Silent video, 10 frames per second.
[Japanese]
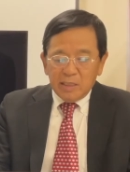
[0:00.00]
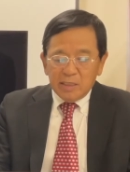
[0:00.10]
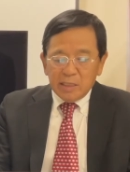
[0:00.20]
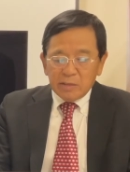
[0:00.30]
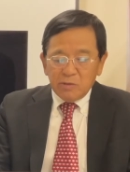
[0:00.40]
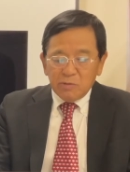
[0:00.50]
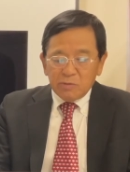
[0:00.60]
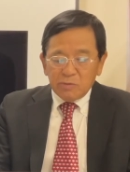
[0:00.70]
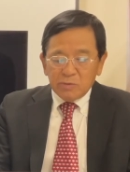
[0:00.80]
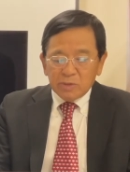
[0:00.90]
理科教
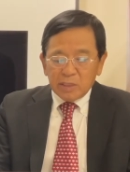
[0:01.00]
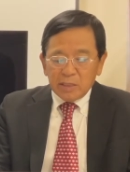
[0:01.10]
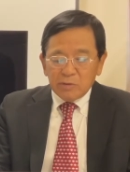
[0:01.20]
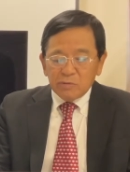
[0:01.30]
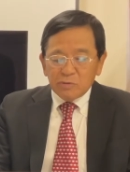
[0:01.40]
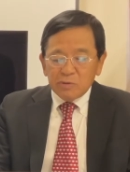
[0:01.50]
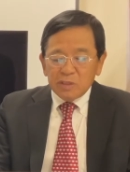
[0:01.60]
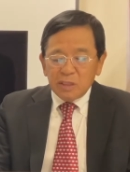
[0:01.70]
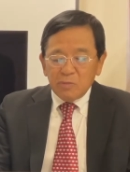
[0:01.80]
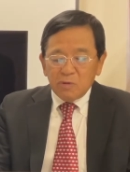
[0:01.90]
育、科学教育といっ
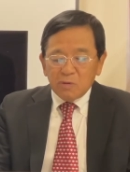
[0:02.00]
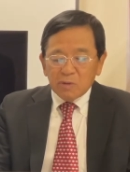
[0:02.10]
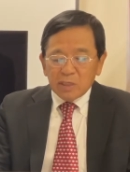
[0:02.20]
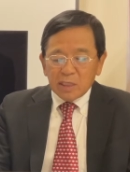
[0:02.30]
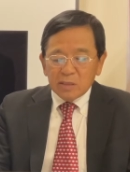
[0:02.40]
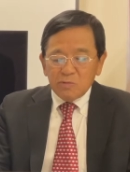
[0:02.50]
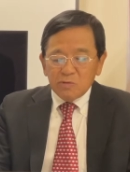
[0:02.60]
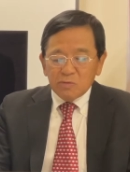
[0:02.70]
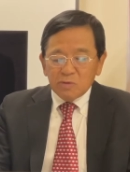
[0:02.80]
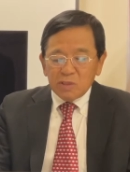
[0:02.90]
ても学
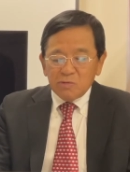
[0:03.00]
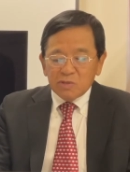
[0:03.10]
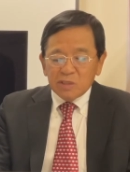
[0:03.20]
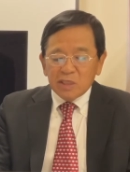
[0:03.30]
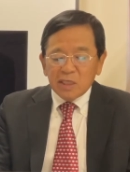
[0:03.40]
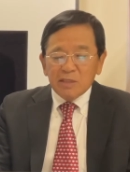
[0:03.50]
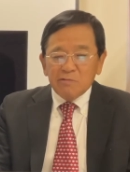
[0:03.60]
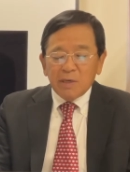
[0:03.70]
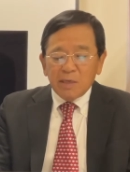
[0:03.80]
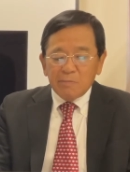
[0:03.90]
問としての知識
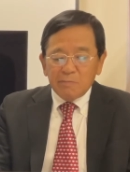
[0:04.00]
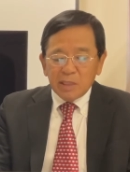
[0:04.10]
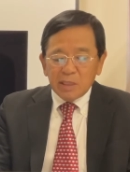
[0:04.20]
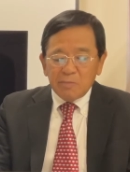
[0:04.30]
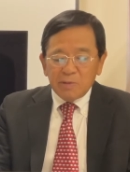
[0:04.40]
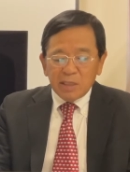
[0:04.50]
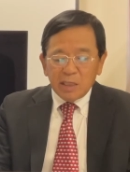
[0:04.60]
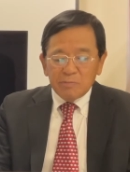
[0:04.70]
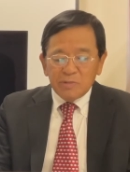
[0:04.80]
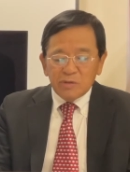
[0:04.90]
はまだま
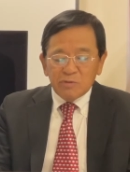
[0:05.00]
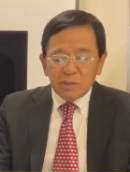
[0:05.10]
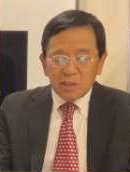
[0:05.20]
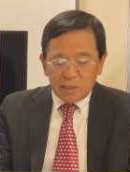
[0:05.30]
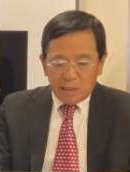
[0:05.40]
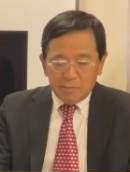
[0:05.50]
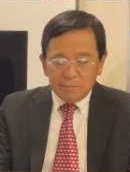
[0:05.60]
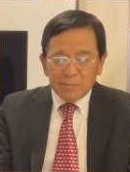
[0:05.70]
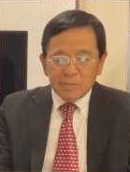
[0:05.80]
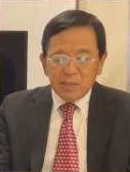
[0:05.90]
だ未熟でした。
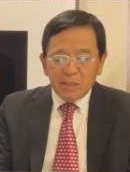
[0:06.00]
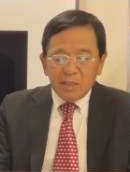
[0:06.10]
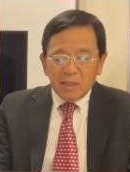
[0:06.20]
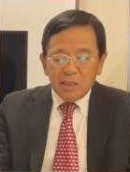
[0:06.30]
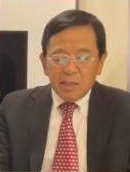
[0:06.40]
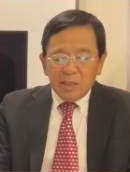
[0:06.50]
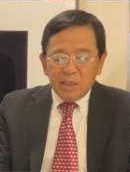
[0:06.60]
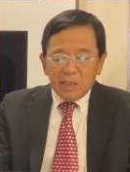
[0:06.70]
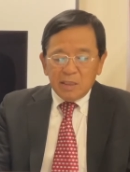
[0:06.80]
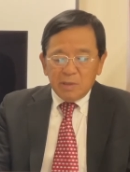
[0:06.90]

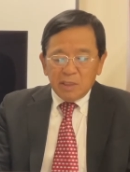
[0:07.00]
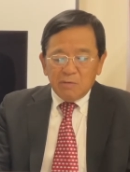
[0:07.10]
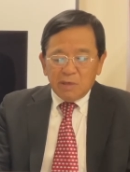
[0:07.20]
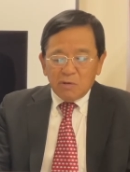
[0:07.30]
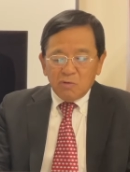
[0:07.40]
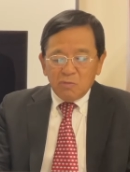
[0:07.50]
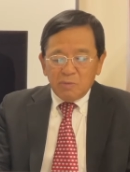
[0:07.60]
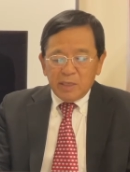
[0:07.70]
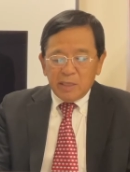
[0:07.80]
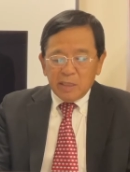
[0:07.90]
今では欧
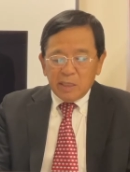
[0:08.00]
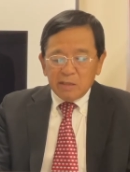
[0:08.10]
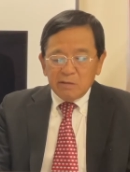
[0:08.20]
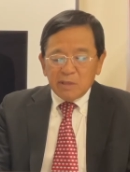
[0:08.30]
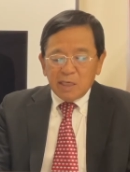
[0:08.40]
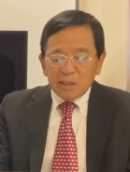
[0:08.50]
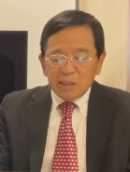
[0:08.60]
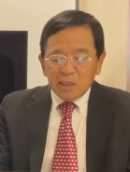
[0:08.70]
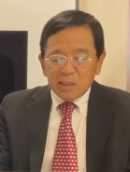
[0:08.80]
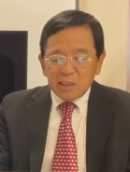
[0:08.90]
米、あるいは
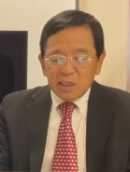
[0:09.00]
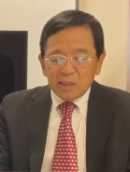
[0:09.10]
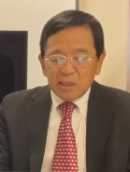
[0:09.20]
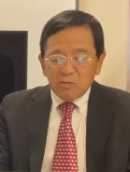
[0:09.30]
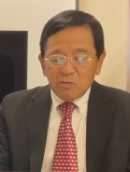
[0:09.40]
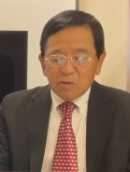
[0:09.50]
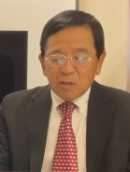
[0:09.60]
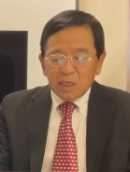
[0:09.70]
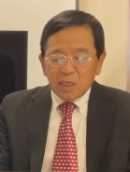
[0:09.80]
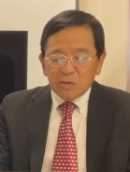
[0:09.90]
東アジアの
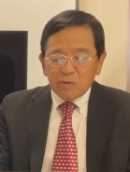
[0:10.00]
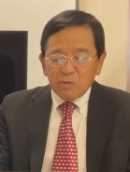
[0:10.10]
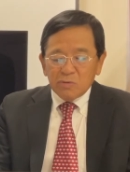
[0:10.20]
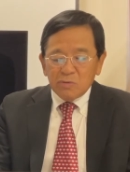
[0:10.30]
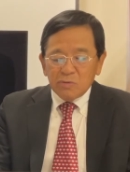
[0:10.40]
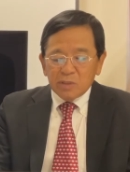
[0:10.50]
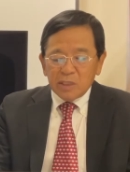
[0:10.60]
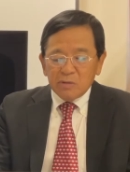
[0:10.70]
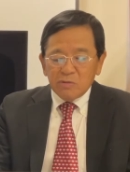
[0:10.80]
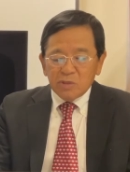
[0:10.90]
科学教育
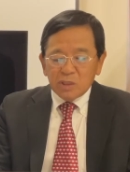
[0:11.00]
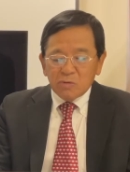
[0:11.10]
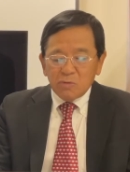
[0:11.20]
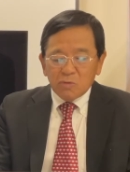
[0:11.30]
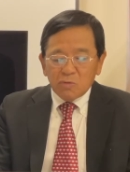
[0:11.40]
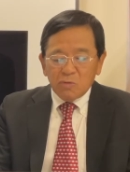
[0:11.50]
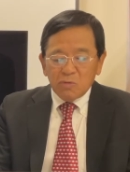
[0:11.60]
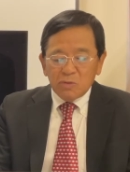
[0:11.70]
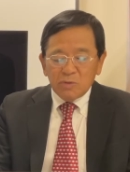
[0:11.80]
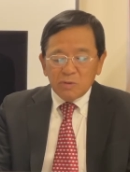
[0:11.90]
研究者との
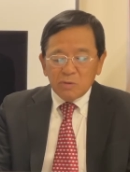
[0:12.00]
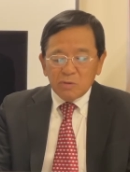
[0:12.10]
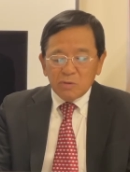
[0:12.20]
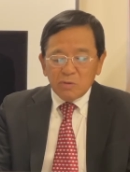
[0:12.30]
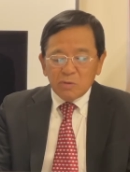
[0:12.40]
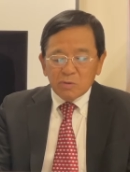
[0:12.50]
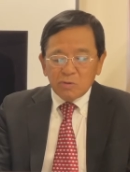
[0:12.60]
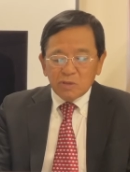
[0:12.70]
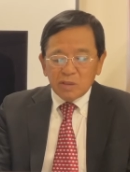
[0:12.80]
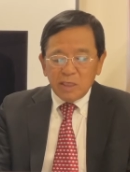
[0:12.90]
交流を
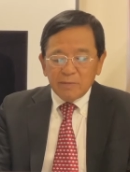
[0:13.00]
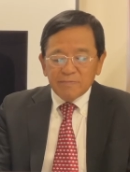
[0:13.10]
通して、